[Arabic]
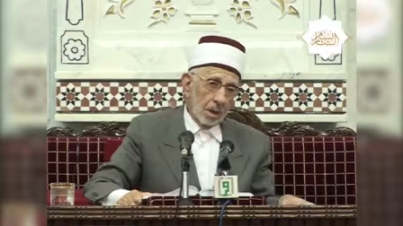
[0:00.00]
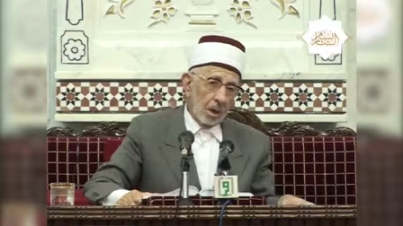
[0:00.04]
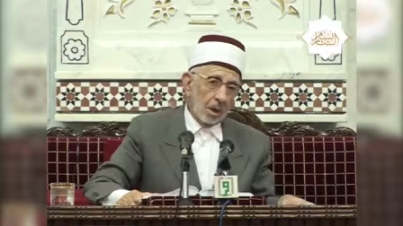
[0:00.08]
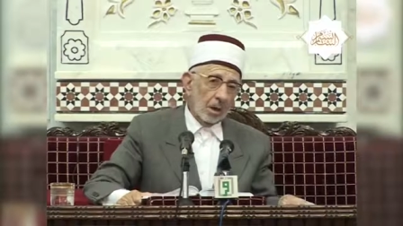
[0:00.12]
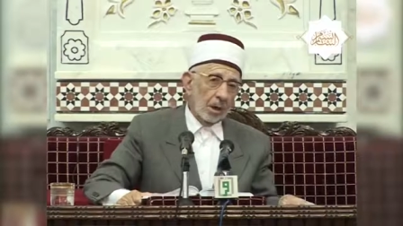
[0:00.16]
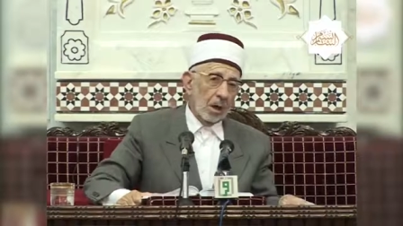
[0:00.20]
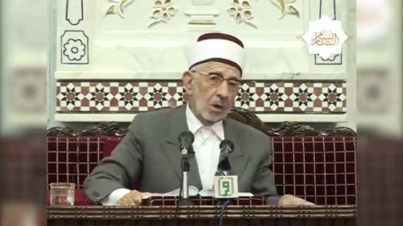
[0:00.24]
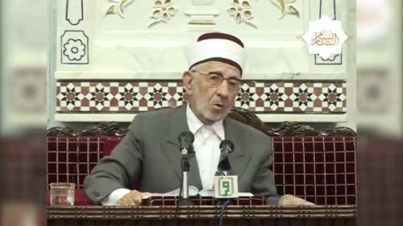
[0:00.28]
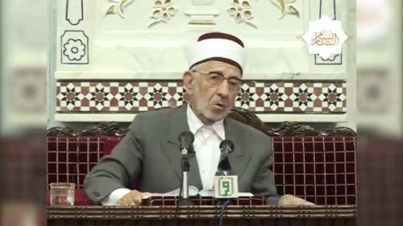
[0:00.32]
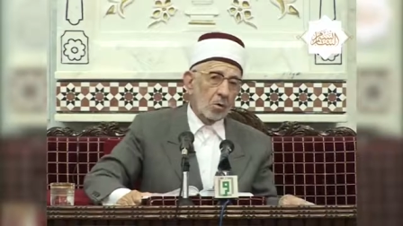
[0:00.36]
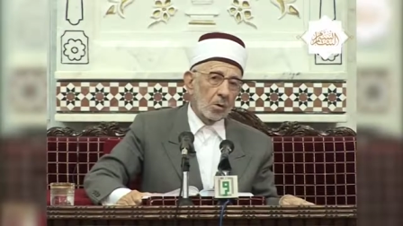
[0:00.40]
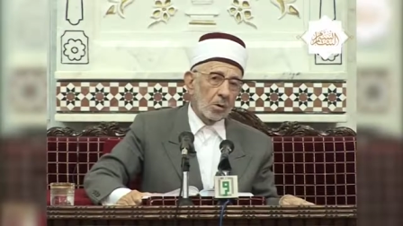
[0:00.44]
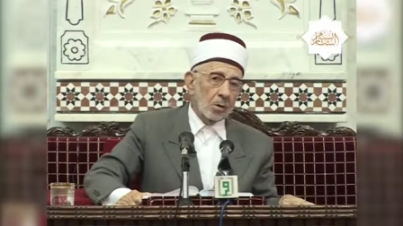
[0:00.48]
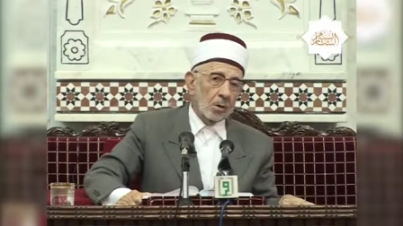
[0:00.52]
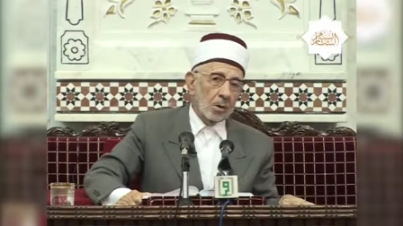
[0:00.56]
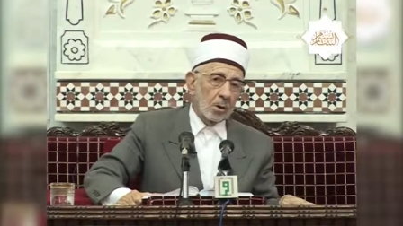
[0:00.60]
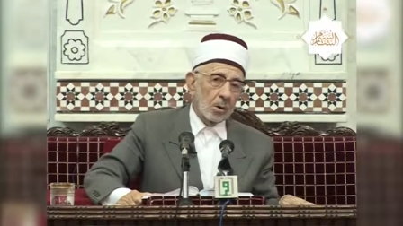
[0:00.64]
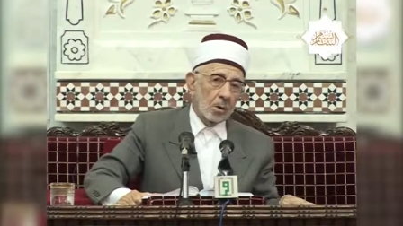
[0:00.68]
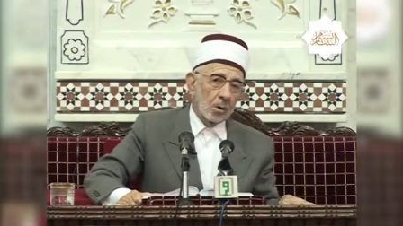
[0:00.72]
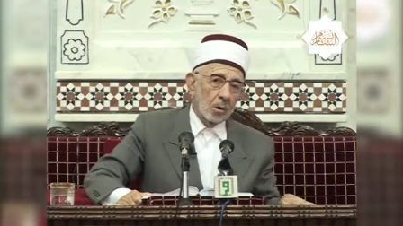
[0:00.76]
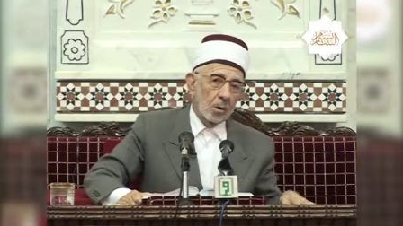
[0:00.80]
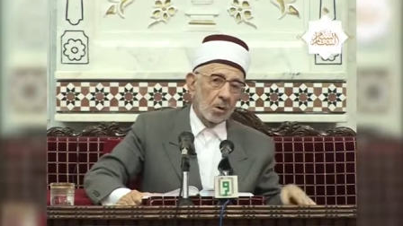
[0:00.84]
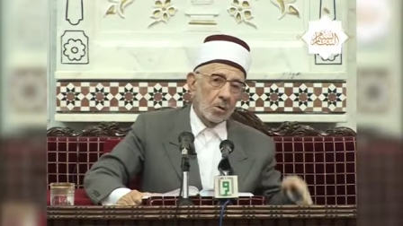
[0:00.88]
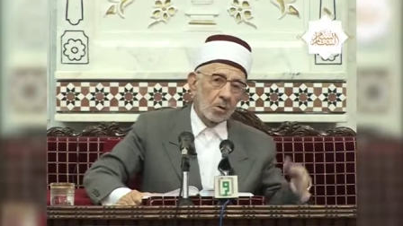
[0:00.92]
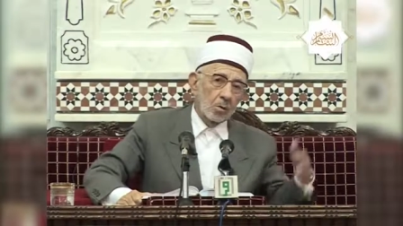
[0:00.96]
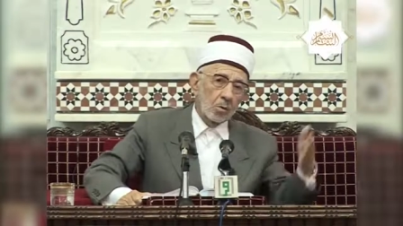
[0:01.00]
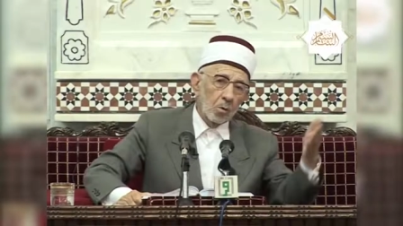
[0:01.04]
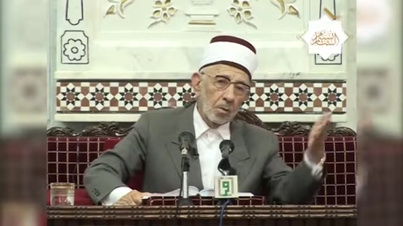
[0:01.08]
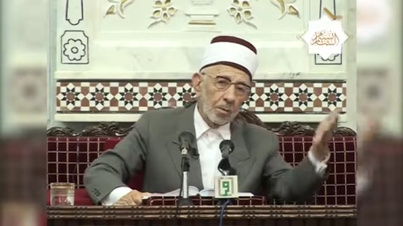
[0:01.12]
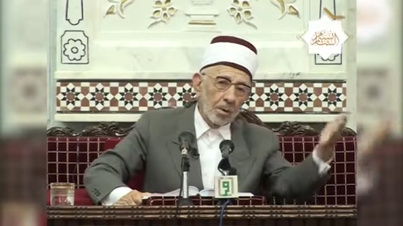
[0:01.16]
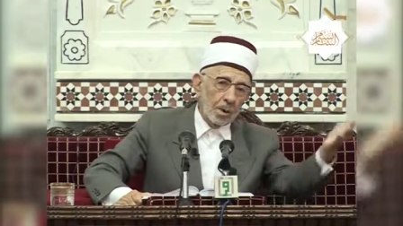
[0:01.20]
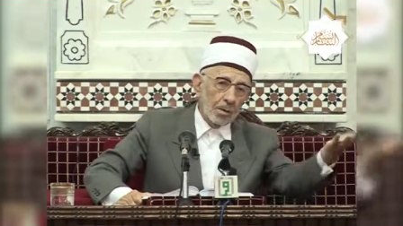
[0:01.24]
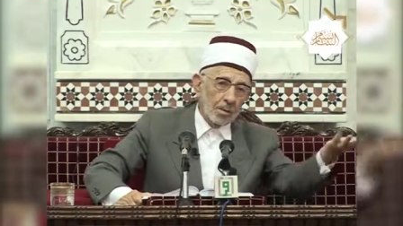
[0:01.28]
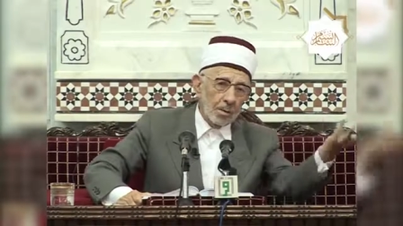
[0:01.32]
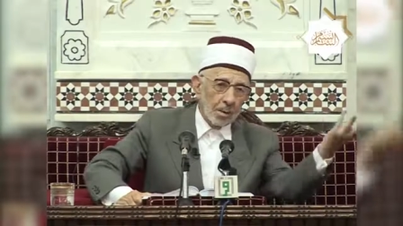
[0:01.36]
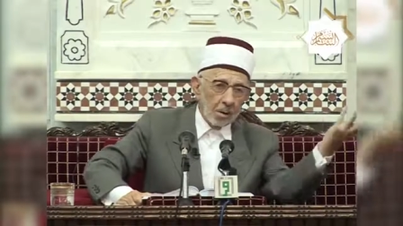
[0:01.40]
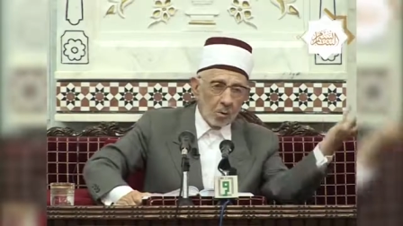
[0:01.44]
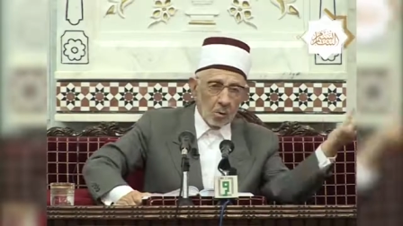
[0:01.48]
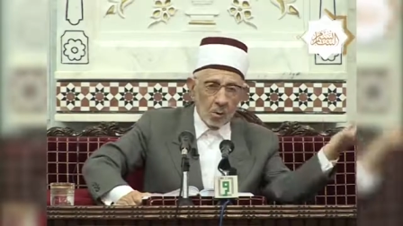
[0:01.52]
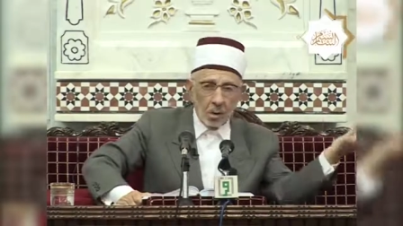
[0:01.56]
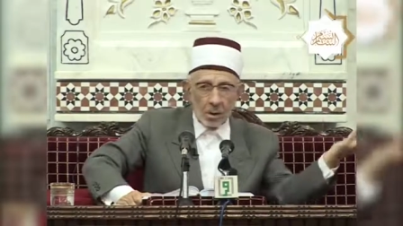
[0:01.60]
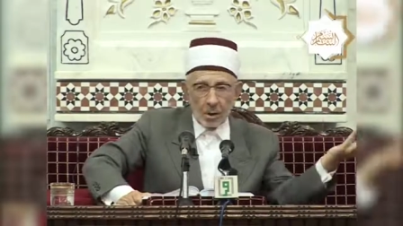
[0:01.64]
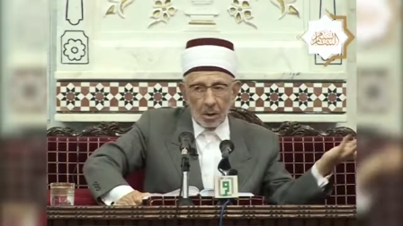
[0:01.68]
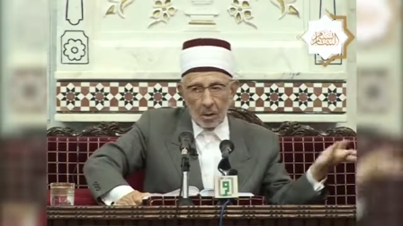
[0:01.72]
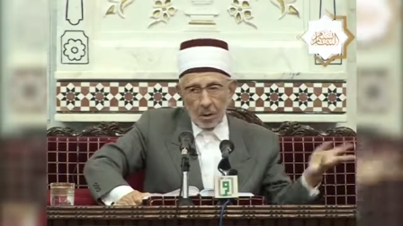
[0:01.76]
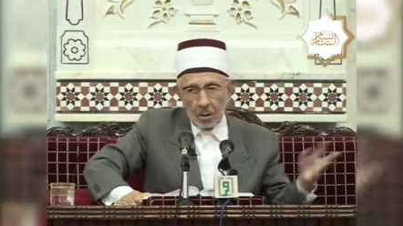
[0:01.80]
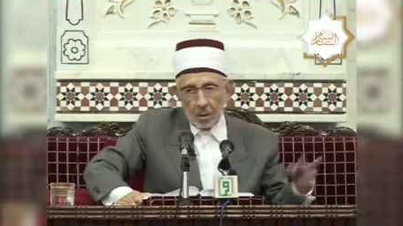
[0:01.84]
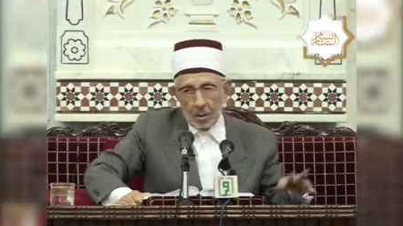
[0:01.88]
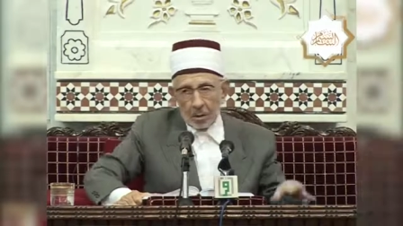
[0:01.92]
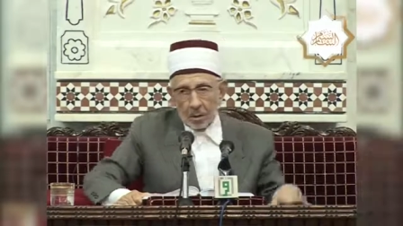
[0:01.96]
أنا كردي أنتم بربر
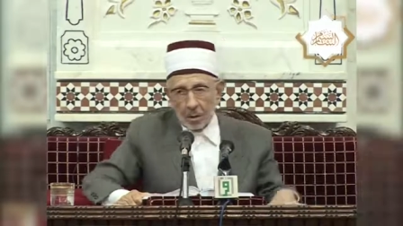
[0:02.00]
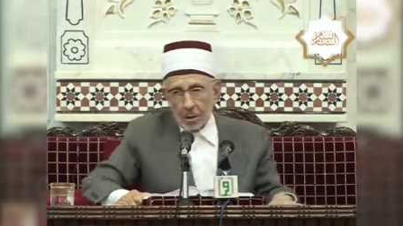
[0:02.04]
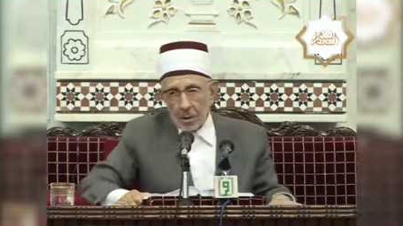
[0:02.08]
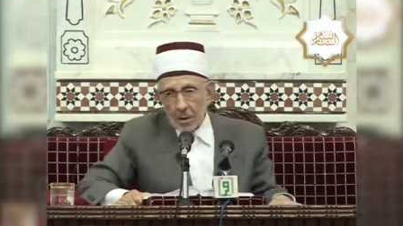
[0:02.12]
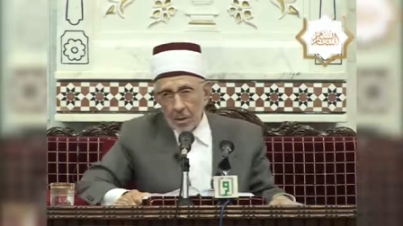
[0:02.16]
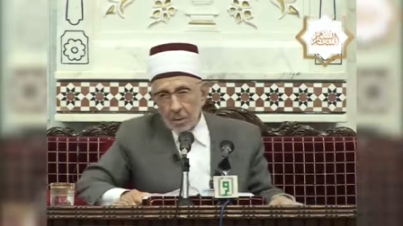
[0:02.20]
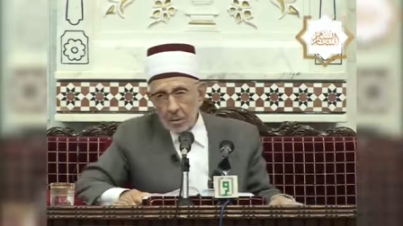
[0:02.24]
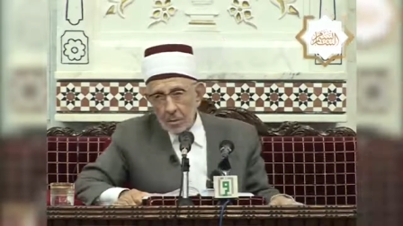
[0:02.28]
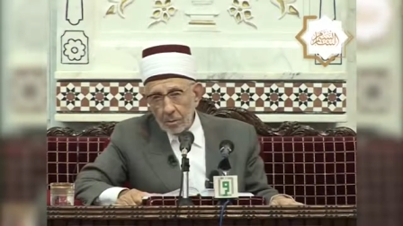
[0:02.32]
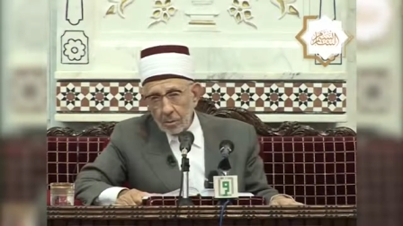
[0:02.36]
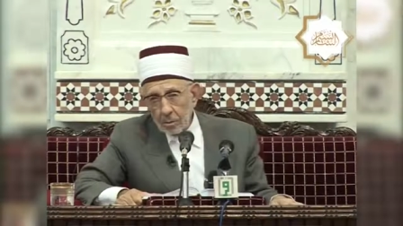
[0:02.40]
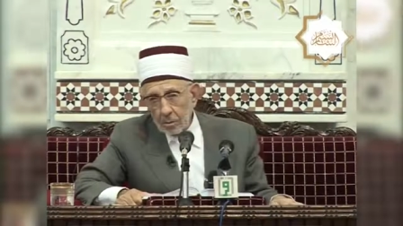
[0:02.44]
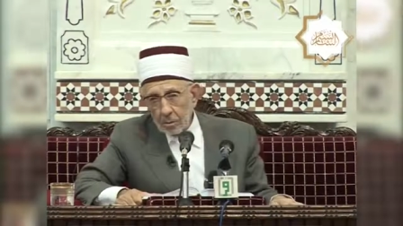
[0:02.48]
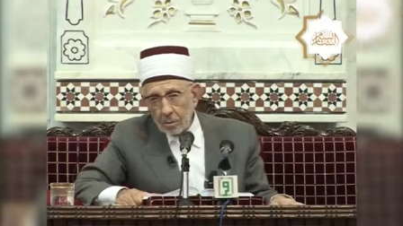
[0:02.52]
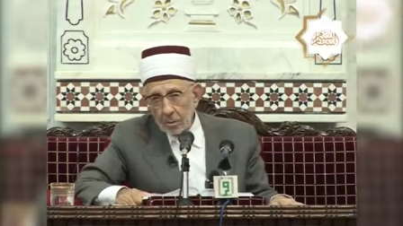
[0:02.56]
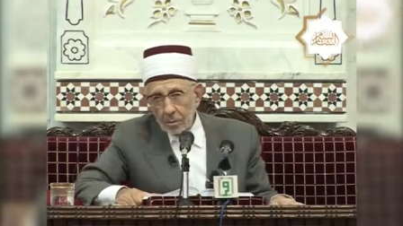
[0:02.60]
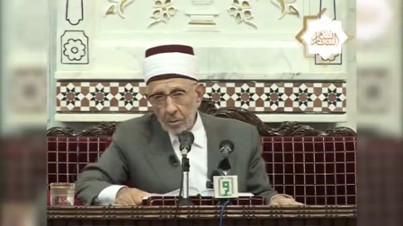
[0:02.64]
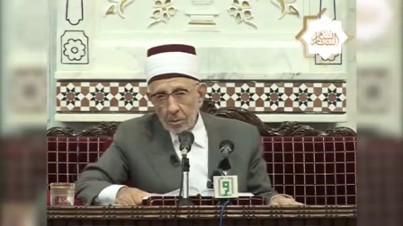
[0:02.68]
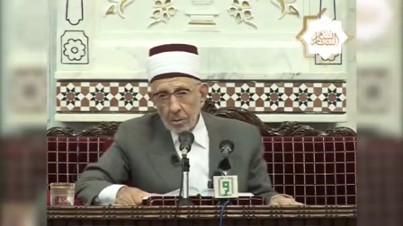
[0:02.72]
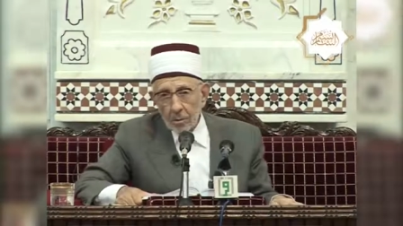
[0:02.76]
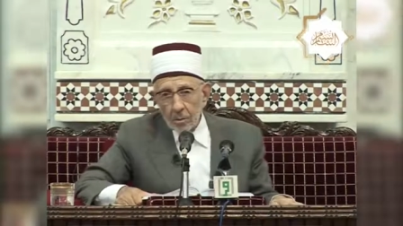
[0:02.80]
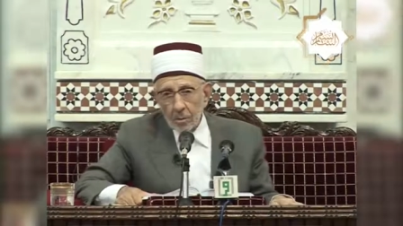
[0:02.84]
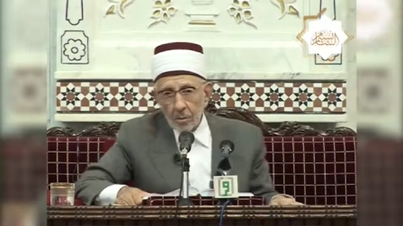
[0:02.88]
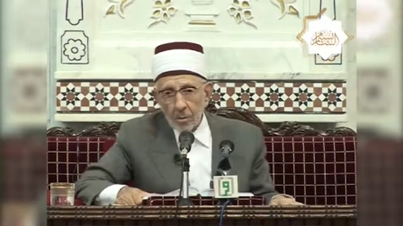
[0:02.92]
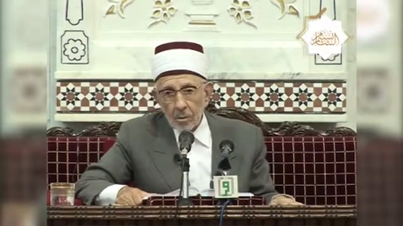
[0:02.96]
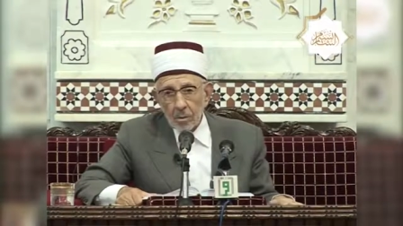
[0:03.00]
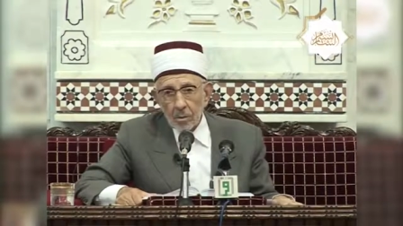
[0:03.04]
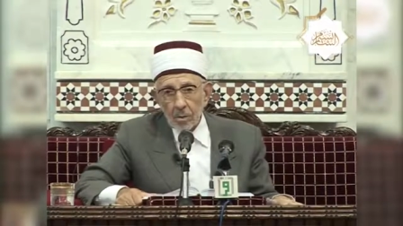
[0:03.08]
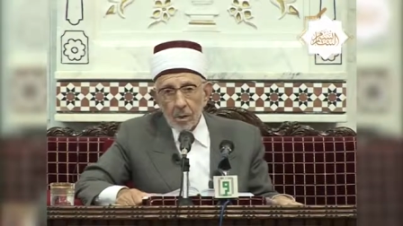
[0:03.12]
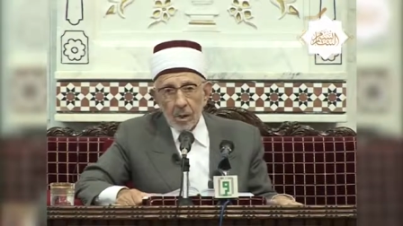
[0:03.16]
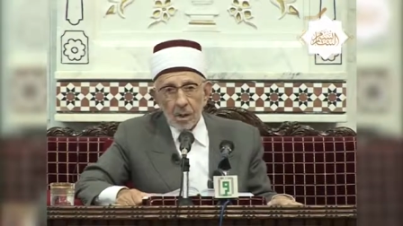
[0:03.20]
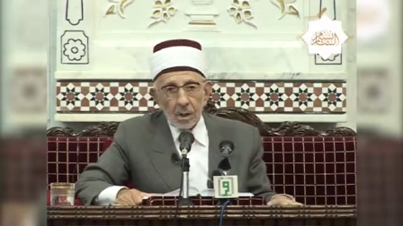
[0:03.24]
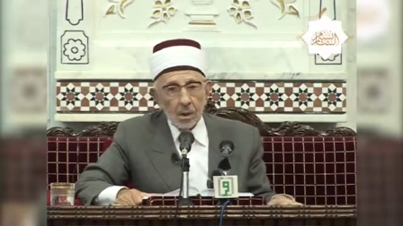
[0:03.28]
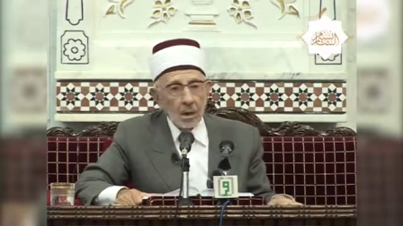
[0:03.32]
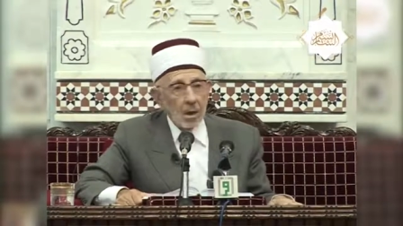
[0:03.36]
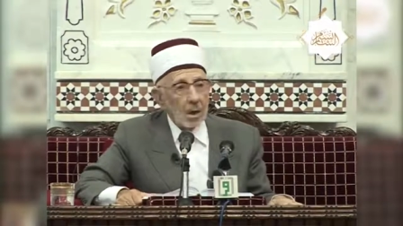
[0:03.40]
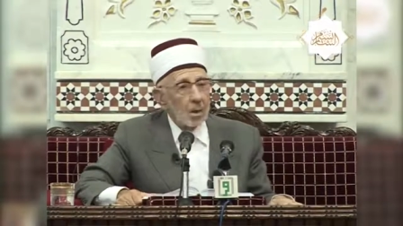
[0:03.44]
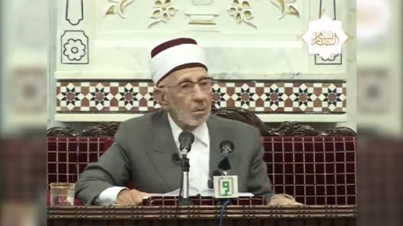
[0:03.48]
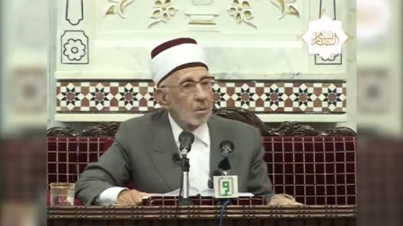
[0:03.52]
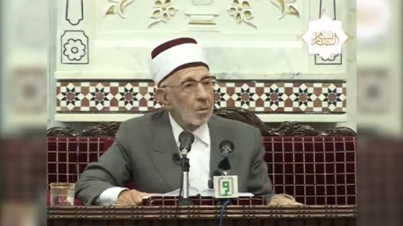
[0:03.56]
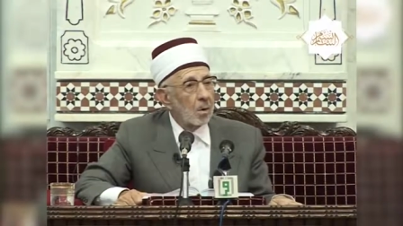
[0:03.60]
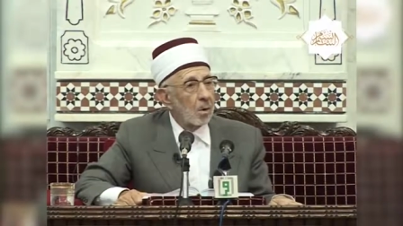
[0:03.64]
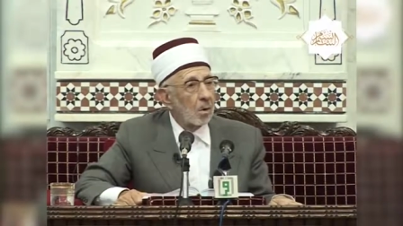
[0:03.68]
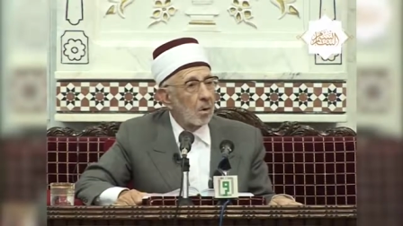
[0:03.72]
وأنا كردي أي نعم